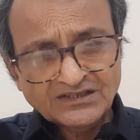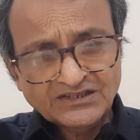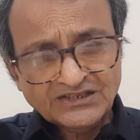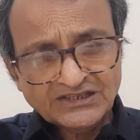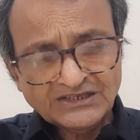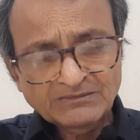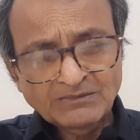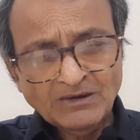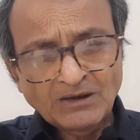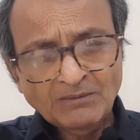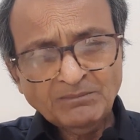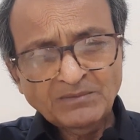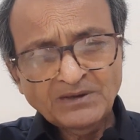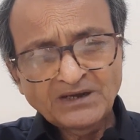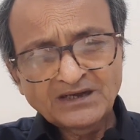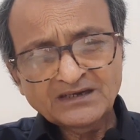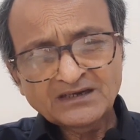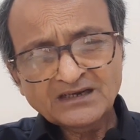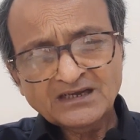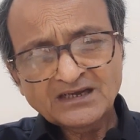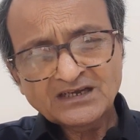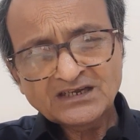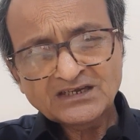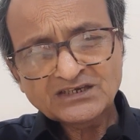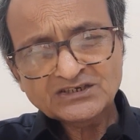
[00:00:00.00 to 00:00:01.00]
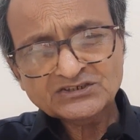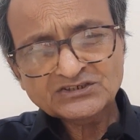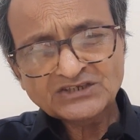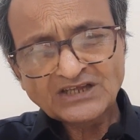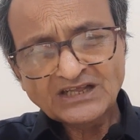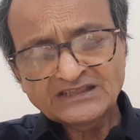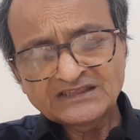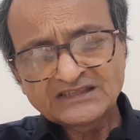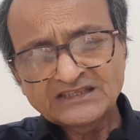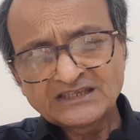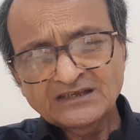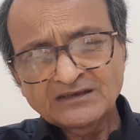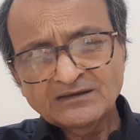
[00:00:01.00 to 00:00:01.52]
सीमा पर
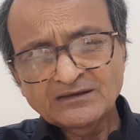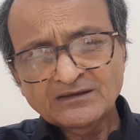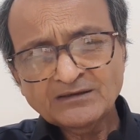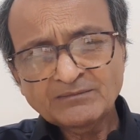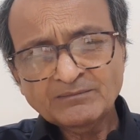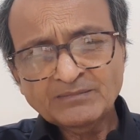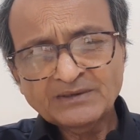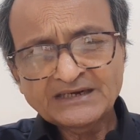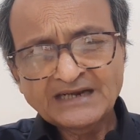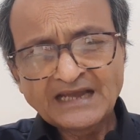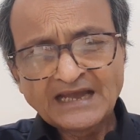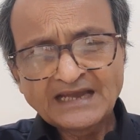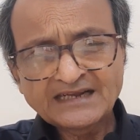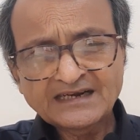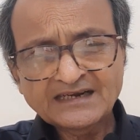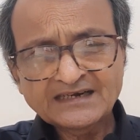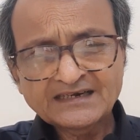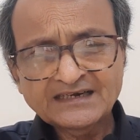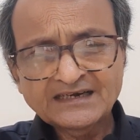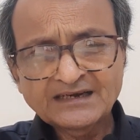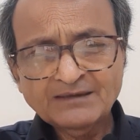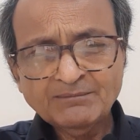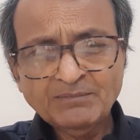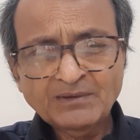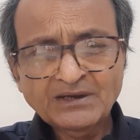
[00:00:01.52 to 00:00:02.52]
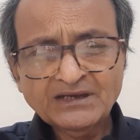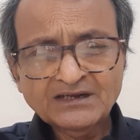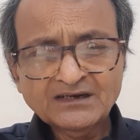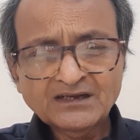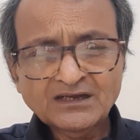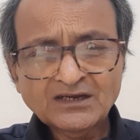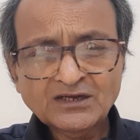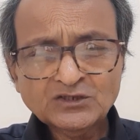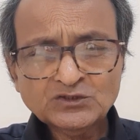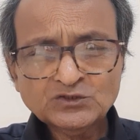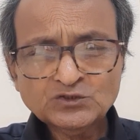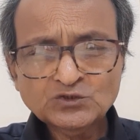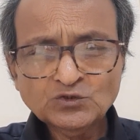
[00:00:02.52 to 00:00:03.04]
शांति बनाए रखने पर
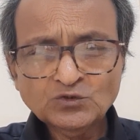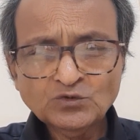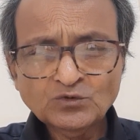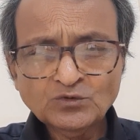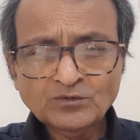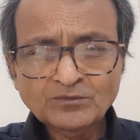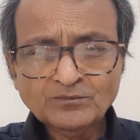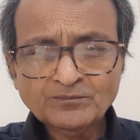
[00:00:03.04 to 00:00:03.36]
जो